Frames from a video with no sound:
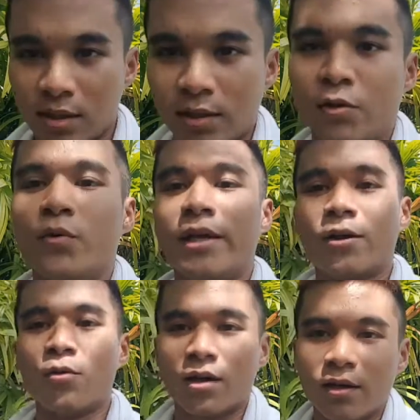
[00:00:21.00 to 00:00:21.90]
ร์ชดูใน
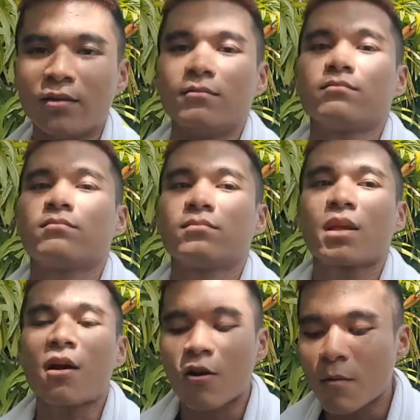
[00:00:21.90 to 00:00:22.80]
Google
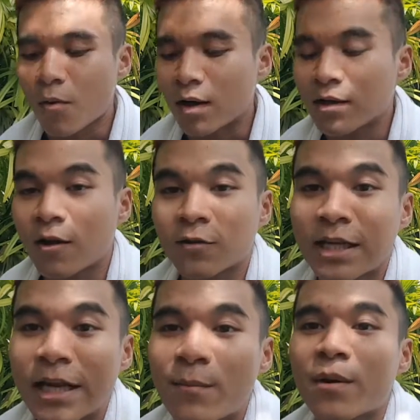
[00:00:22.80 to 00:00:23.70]
เขาก็บอกว่าลองใช้
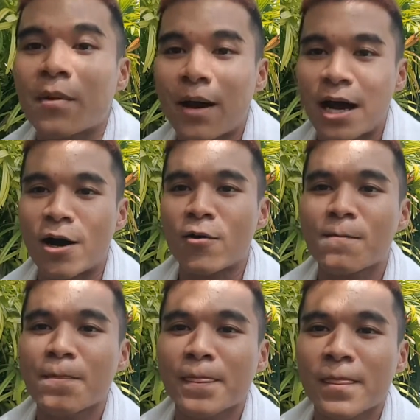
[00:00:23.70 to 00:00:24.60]
น้ำมันมะพร้าว
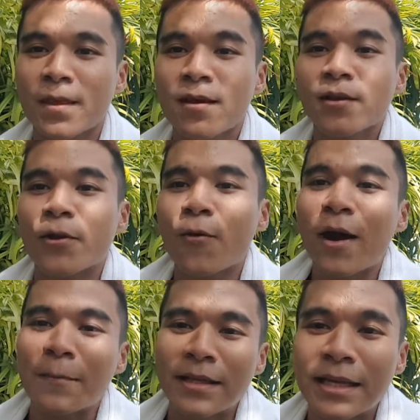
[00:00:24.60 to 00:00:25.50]
ด้วยควา
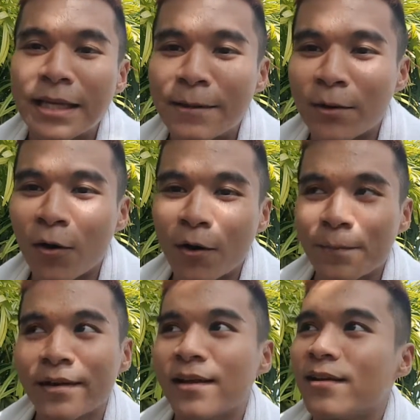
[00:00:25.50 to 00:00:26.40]
มที่รีบร้อน
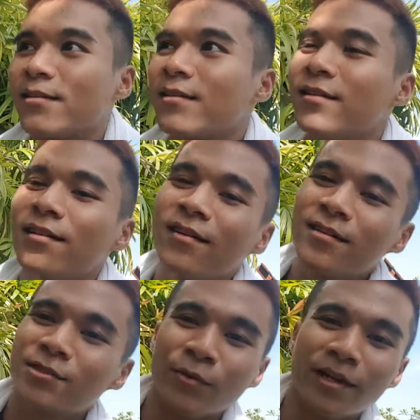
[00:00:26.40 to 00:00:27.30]
ไม่ได้
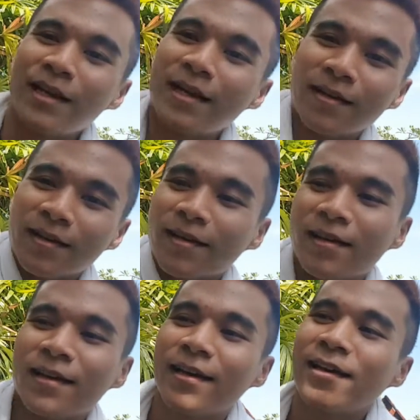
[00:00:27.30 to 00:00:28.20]
สนอะไรเลย ก็
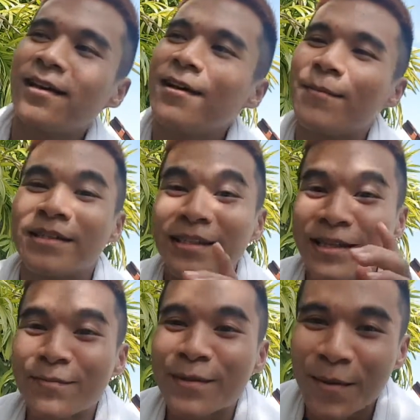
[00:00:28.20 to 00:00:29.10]
เลยไปซื้อ
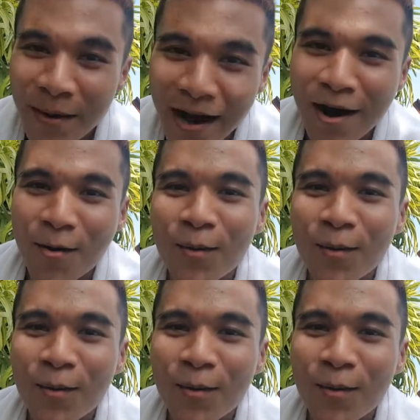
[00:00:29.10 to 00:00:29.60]
น้ำมันมะพร้าว